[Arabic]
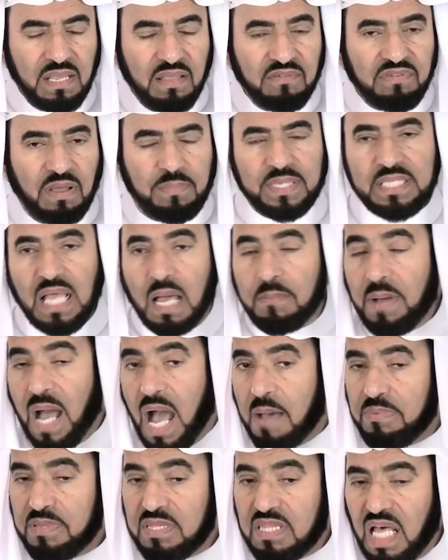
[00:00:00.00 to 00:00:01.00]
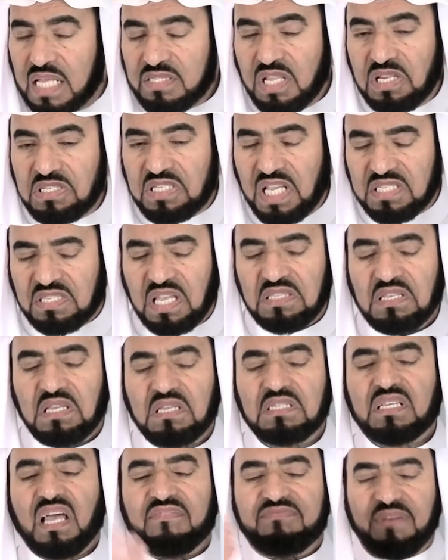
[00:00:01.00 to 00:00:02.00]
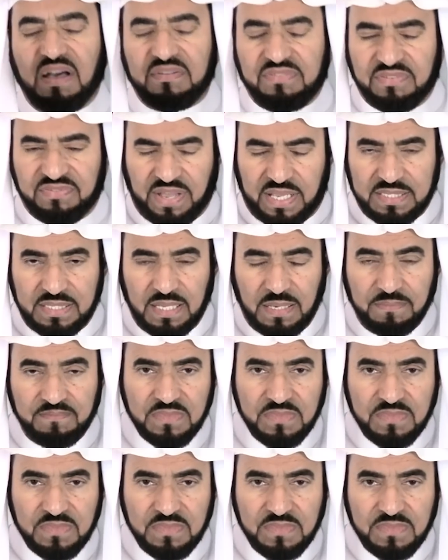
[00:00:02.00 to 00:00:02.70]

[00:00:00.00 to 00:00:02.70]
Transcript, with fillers: فبدأ معاه بالضغط الجسدي شاف ما في فايدة